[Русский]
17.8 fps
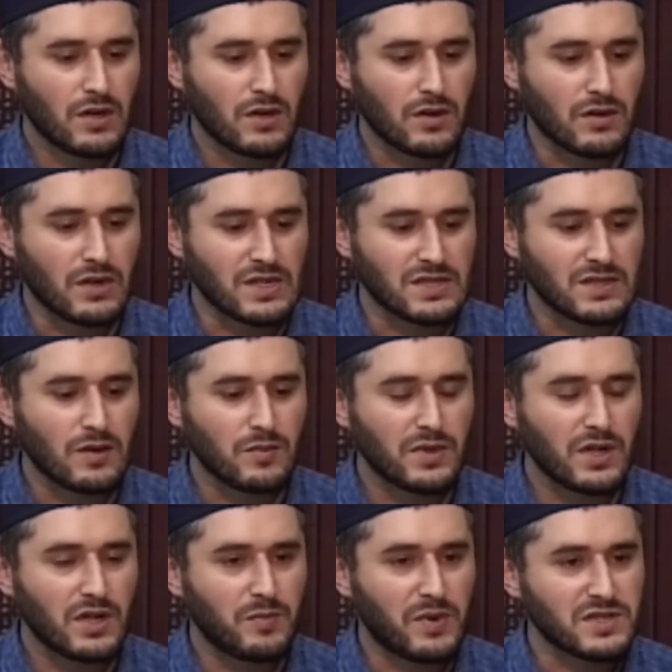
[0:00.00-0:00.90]
На самом
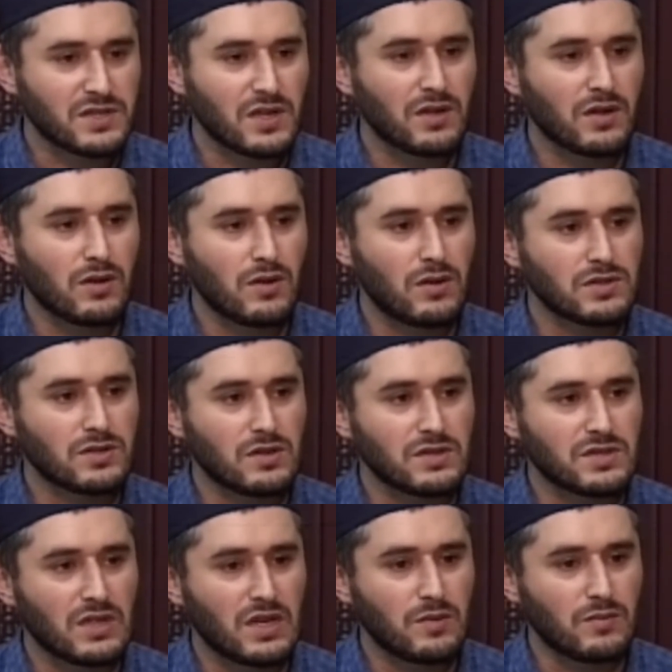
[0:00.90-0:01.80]
деле, посланник Аллаху
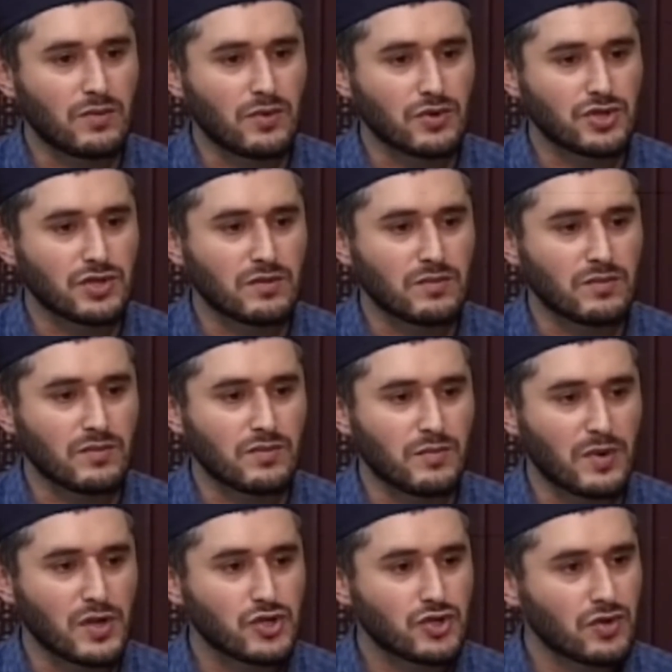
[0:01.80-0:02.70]
очень
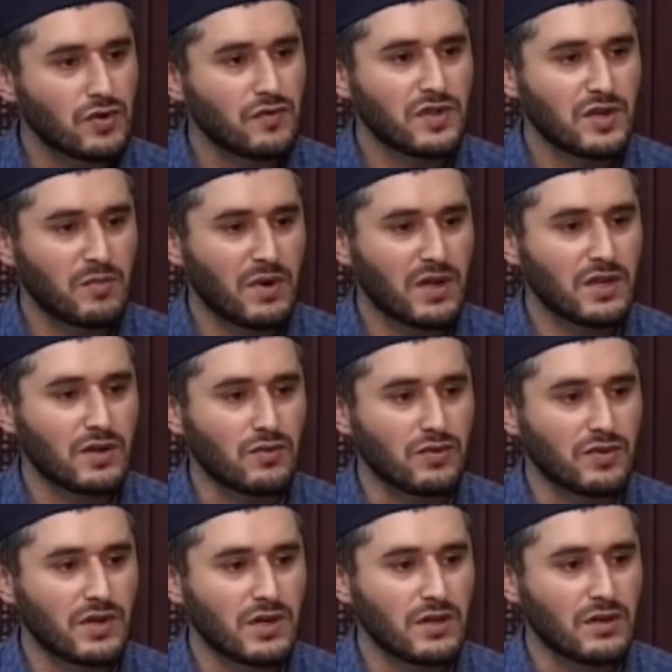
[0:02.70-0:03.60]
большое внимание
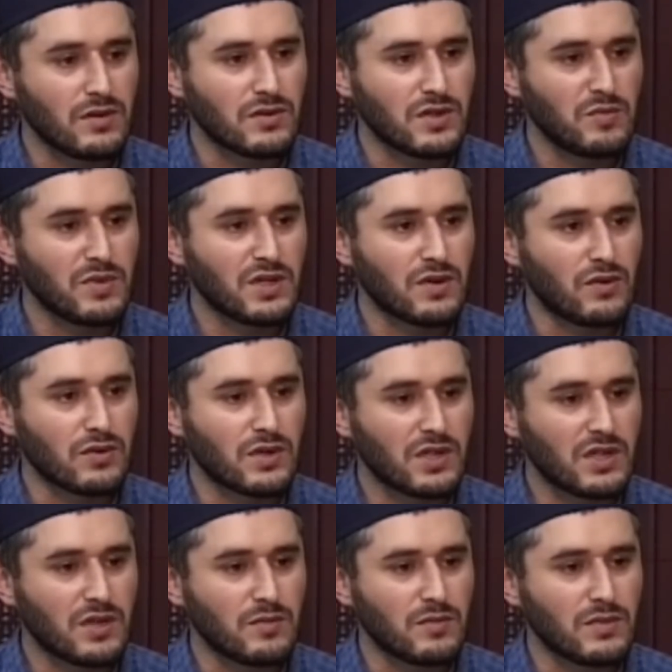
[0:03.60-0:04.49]
уделял именно вот
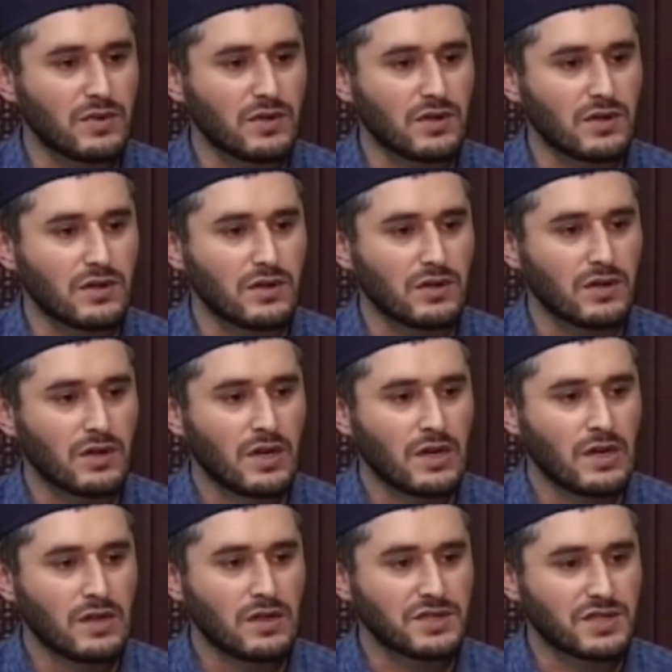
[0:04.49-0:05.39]
этим э,
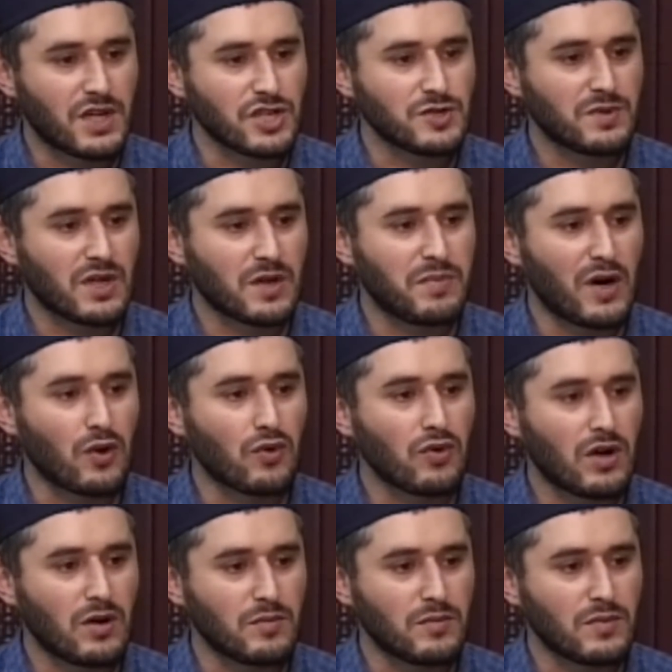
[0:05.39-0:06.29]
скажем так,
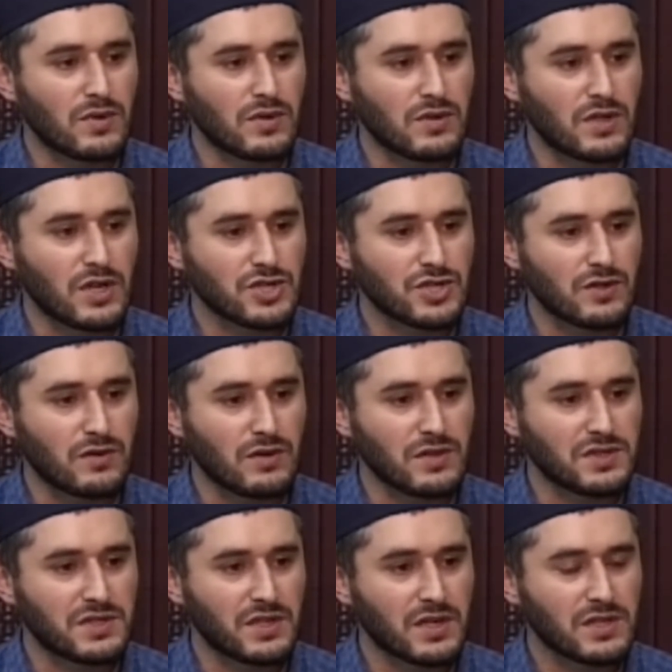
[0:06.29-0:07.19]
порокам
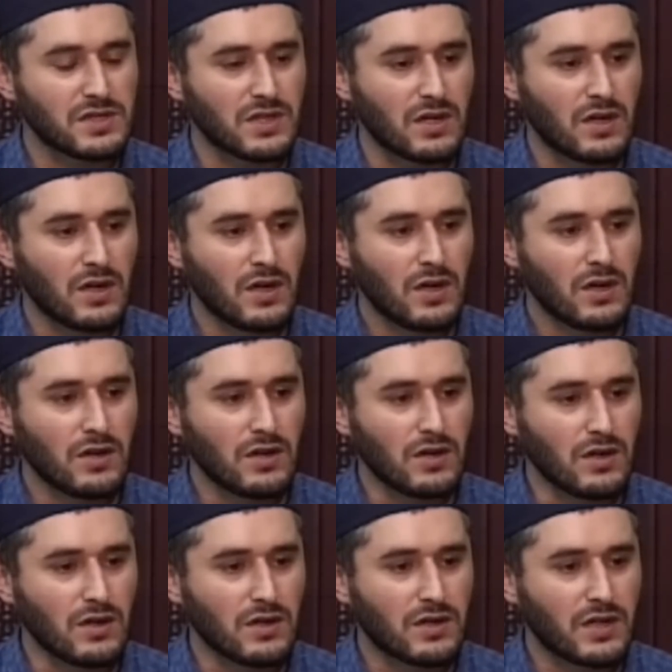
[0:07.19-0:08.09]
нашего сердца
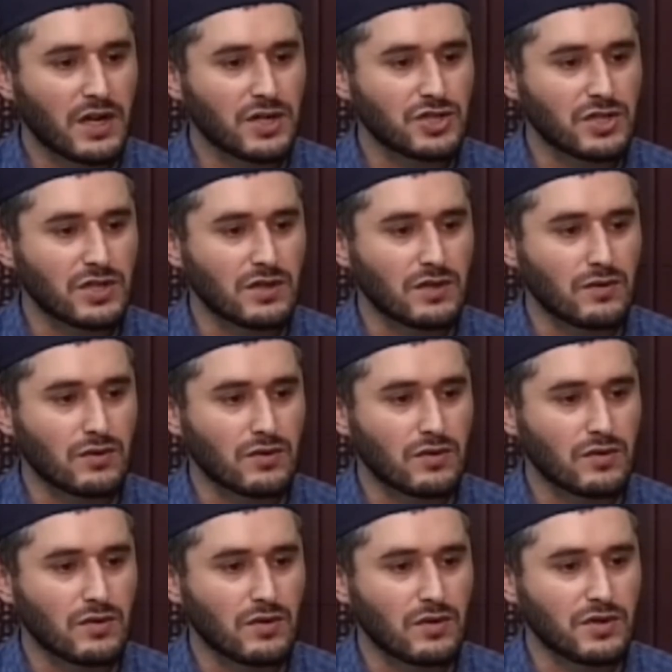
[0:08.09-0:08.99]
и также вот
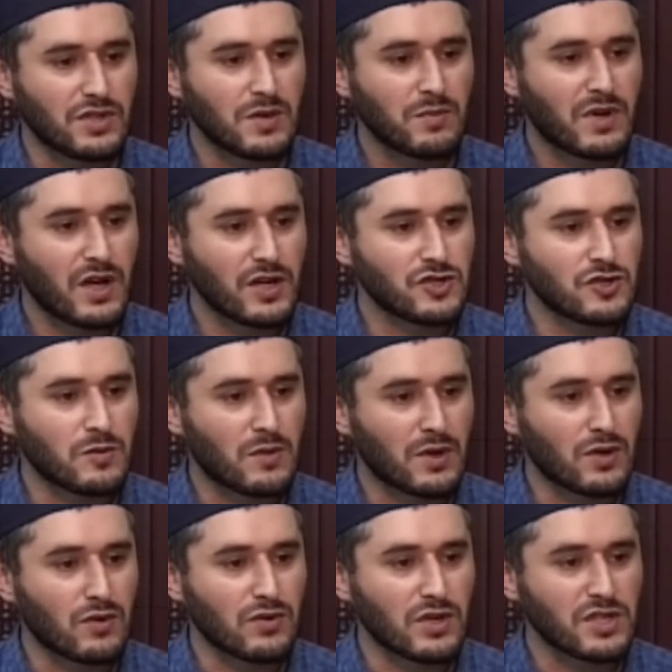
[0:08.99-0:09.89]
а, тем качеством,
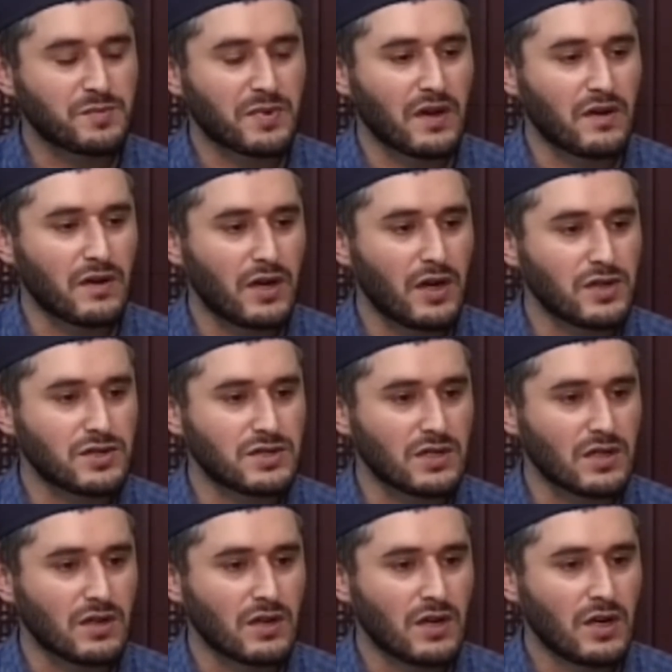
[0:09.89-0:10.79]
которое у нас
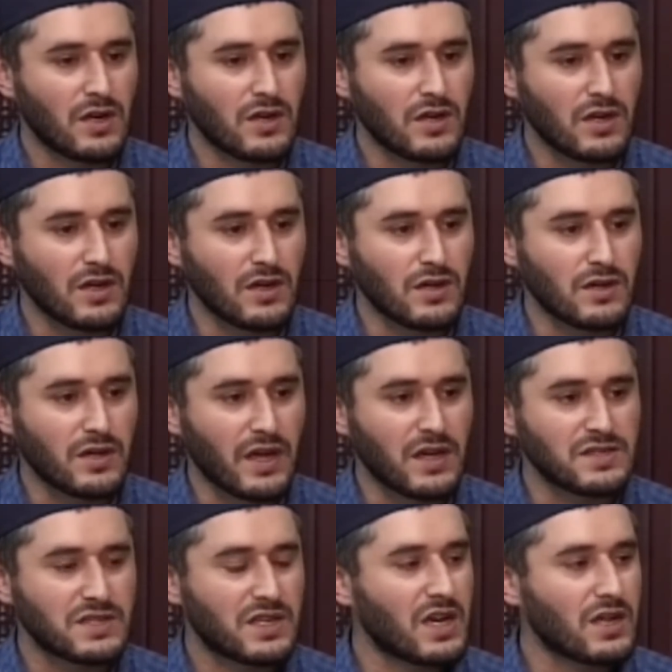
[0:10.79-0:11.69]
проявляется и на
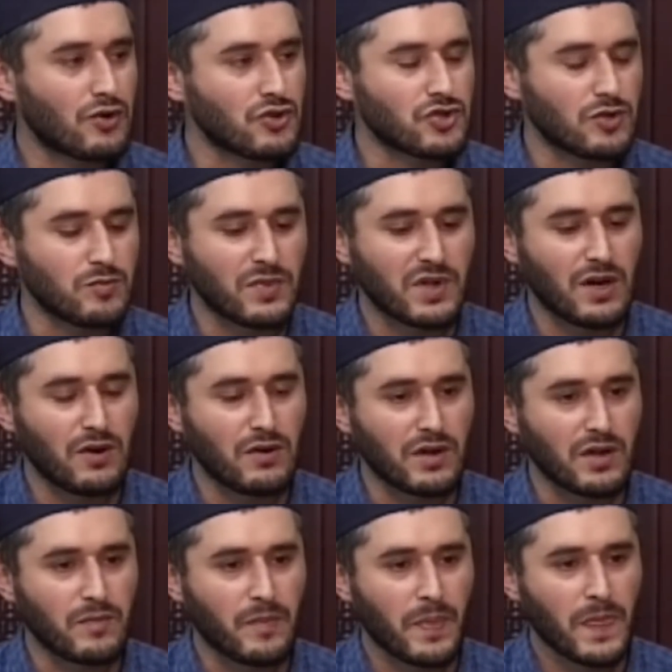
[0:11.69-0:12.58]
языке, и то, что мы
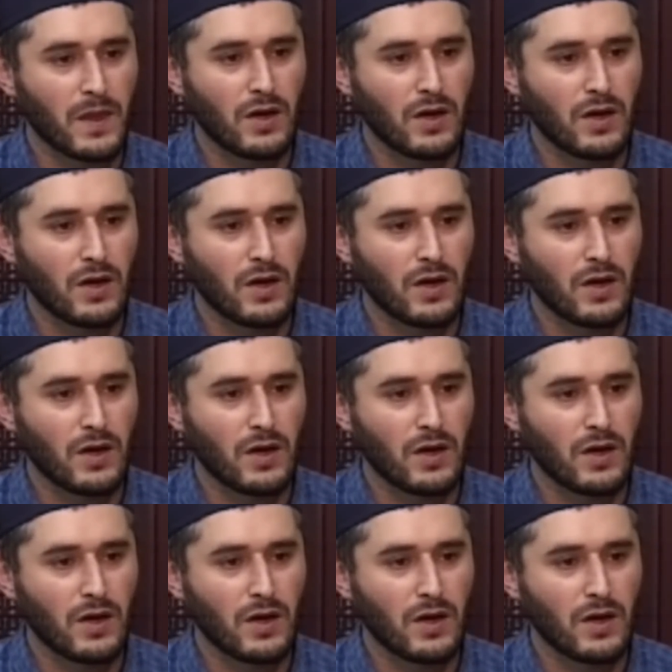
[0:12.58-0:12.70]
говорим.